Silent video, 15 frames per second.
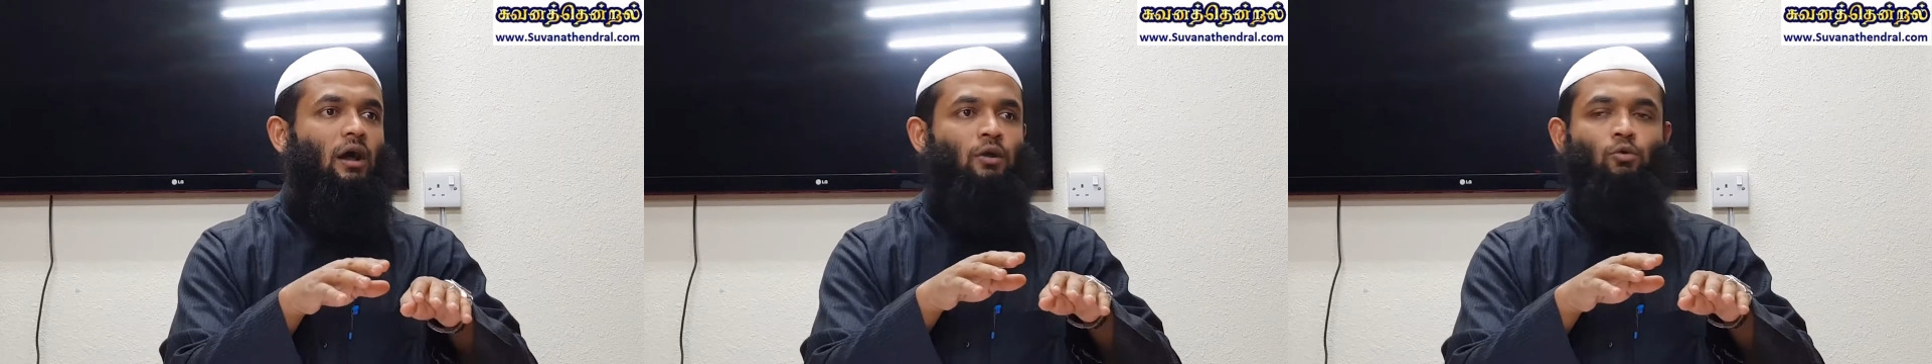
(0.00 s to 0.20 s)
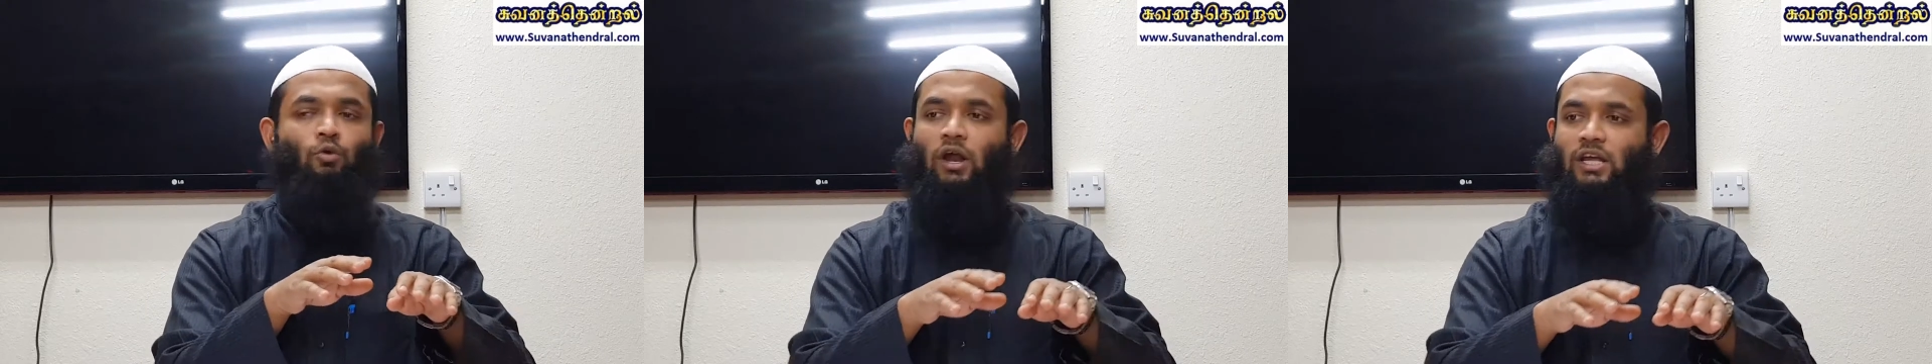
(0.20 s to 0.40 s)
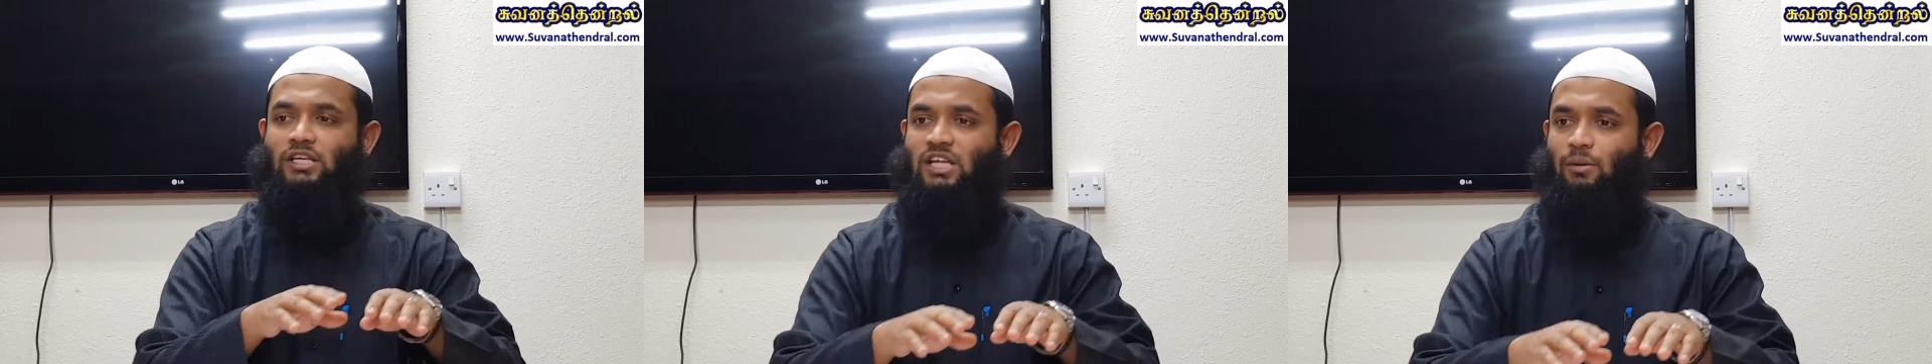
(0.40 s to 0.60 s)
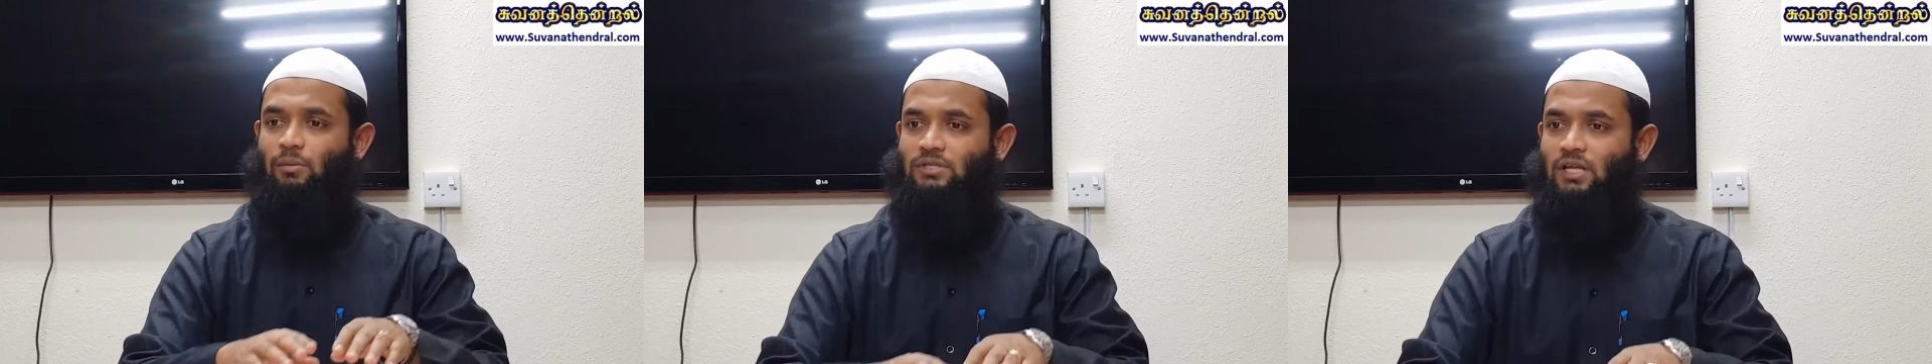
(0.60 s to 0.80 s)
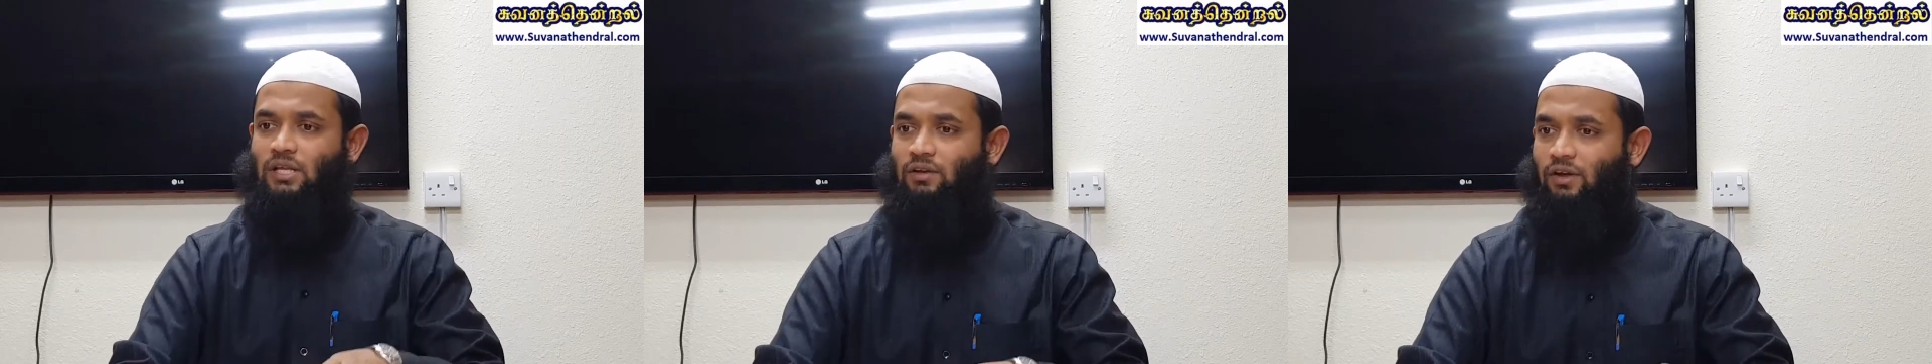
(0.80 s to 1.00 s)
நூஹ் அலி இஸ்லாமா
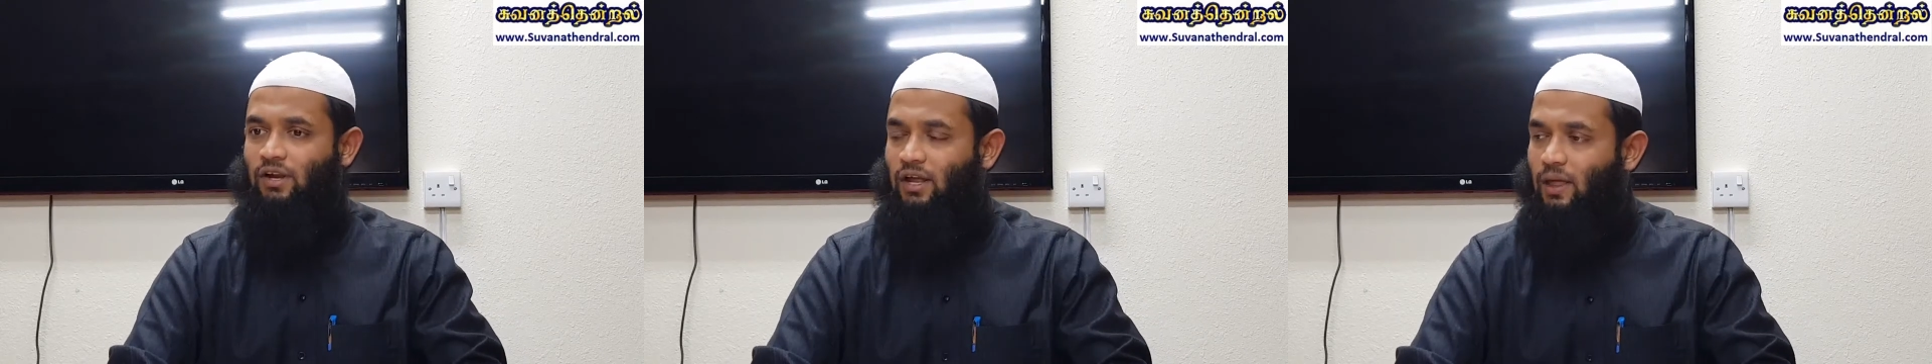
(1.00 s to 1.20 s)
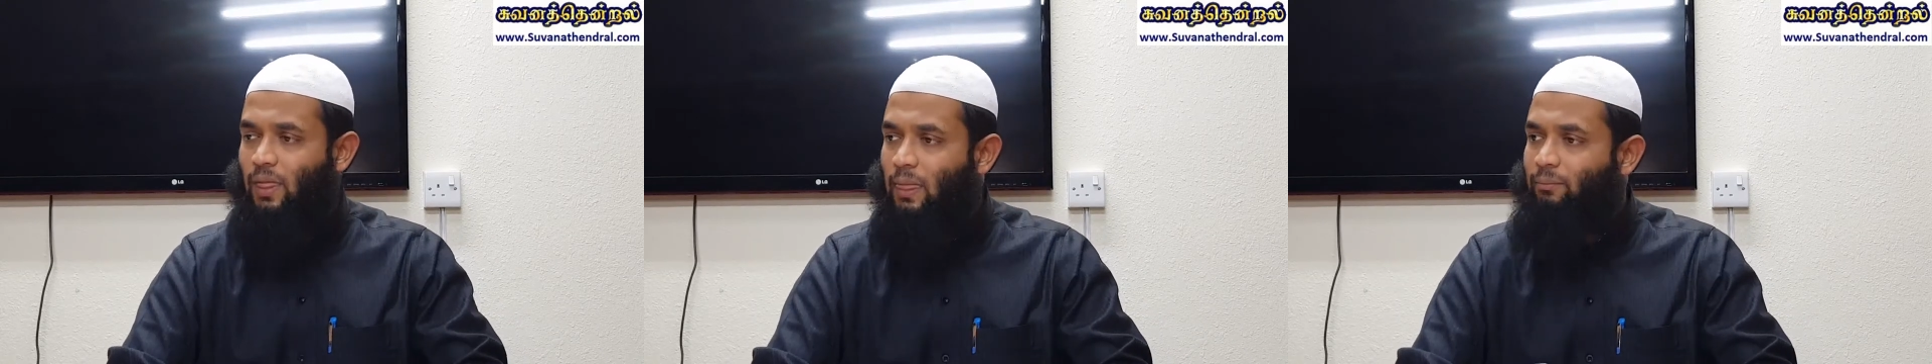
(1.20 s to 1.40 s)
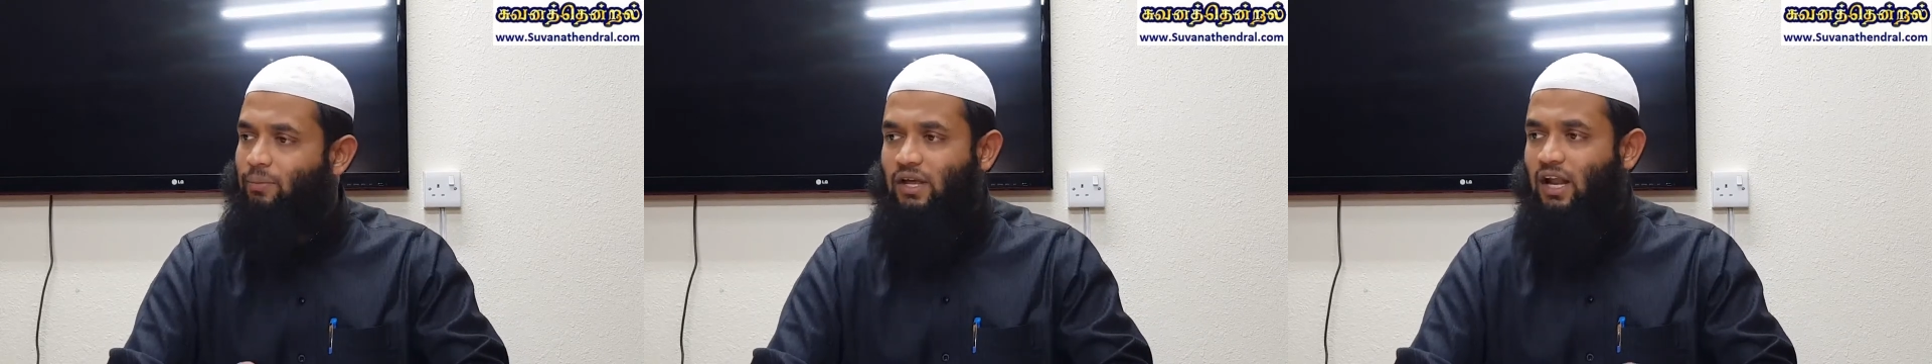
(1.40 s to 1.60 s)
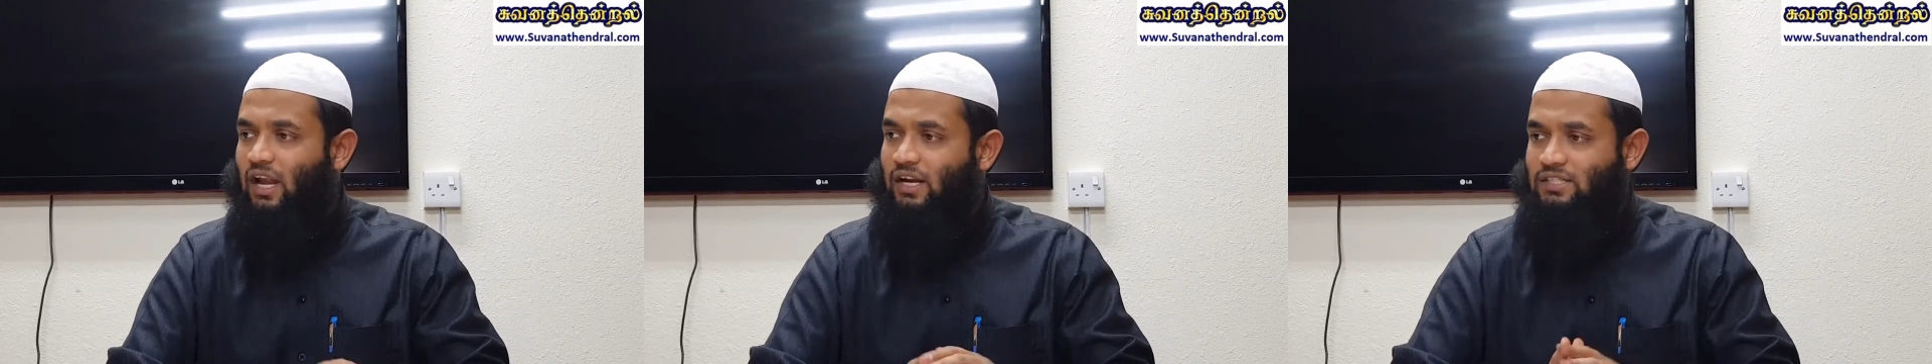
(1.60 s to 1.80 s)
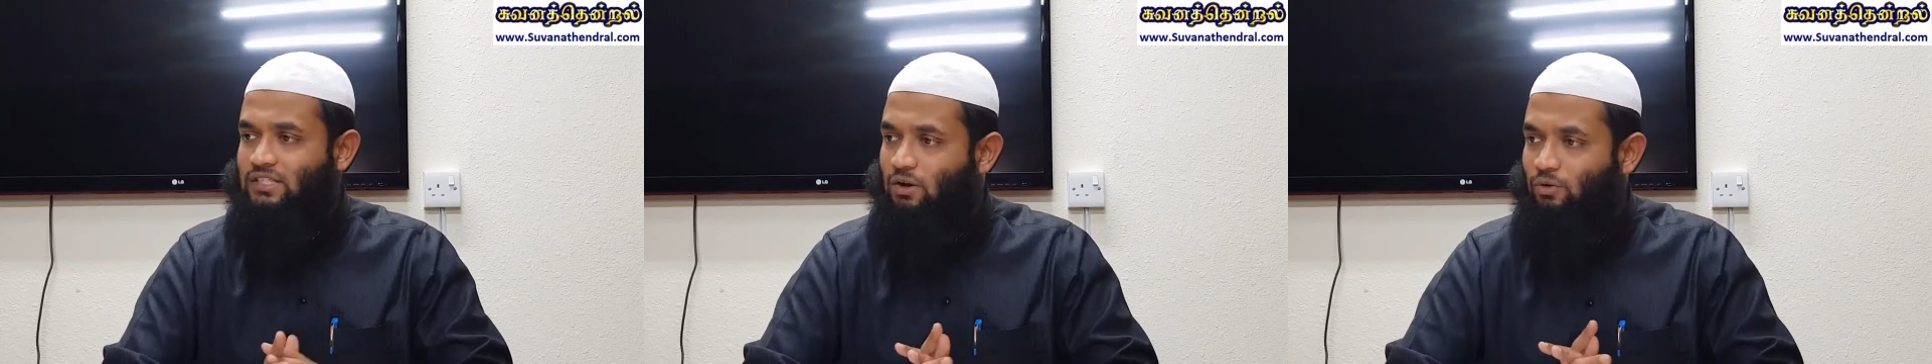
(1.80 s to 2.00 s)
சிறந்தவர்
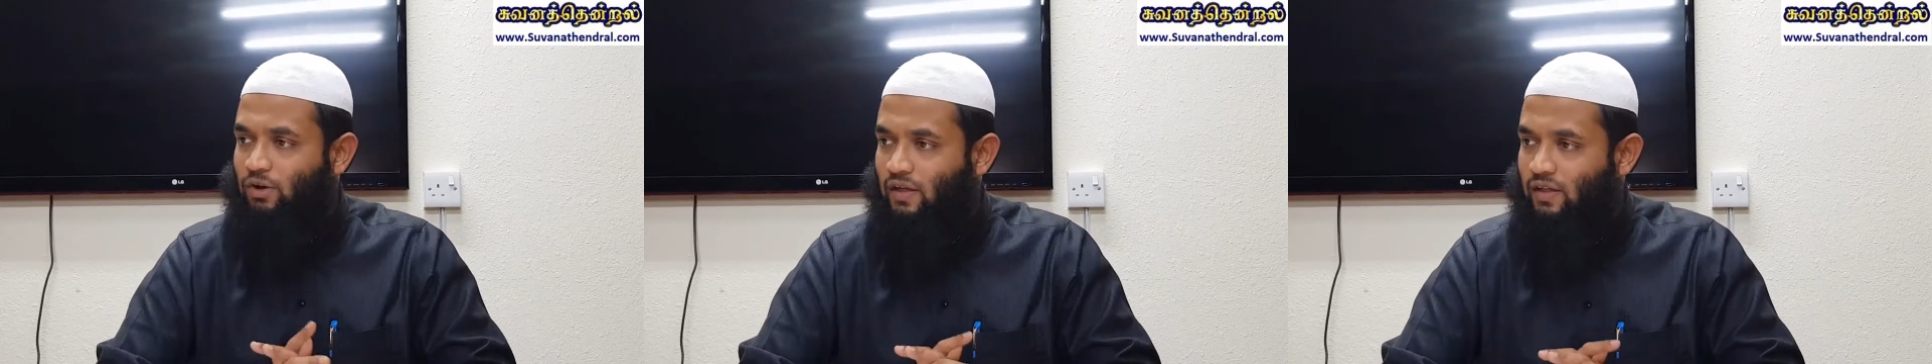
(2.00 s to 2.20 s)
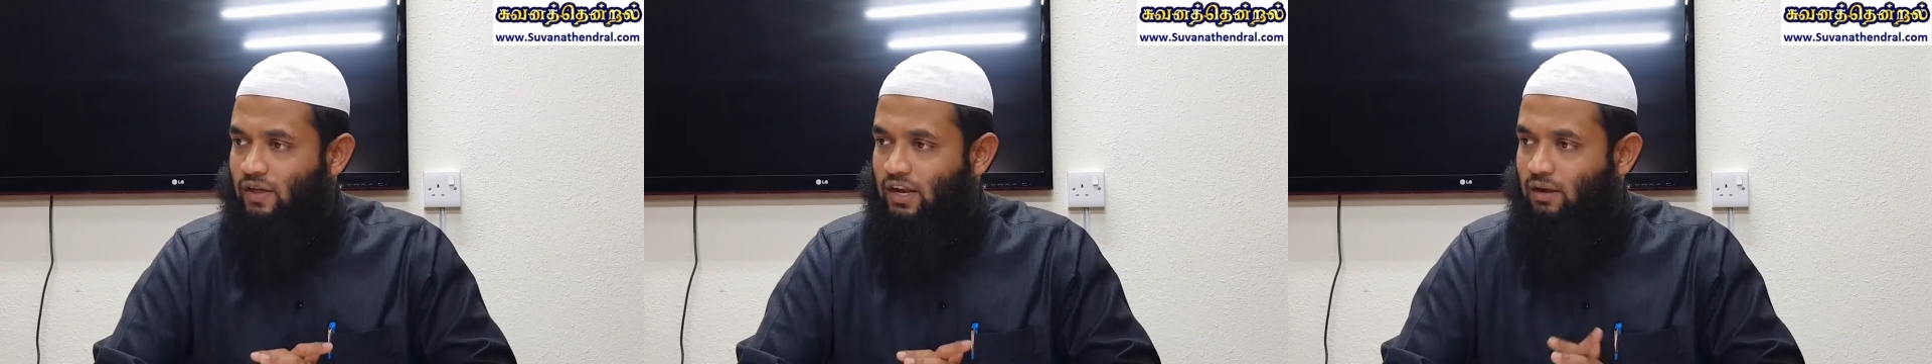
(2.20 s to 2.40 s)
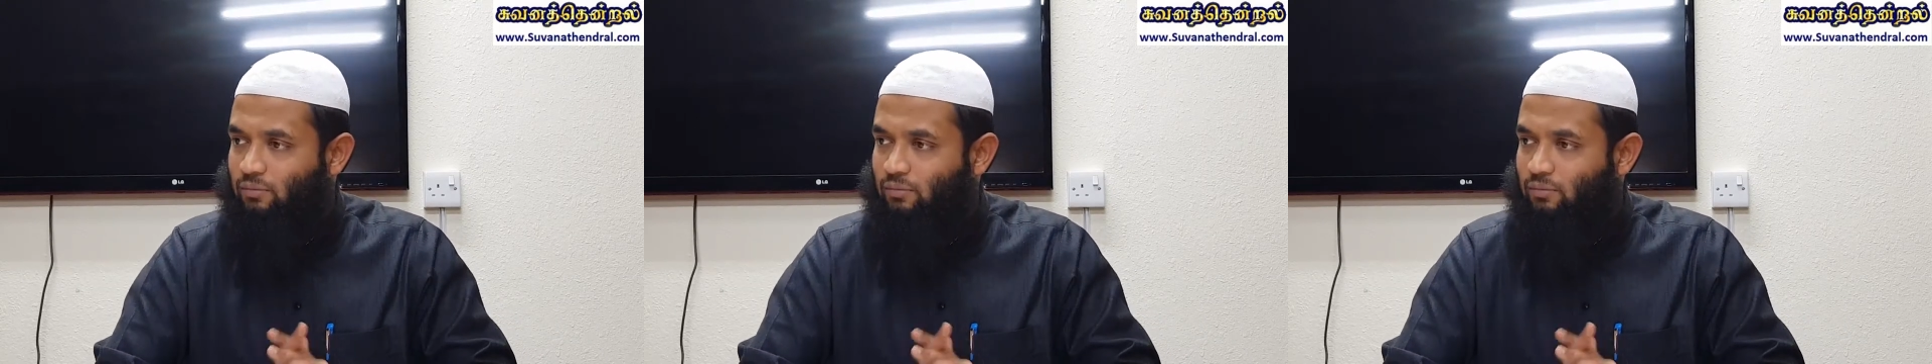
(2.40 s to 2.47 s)
இப்படியெல்லாம் என்ன செய்யக்கூடாது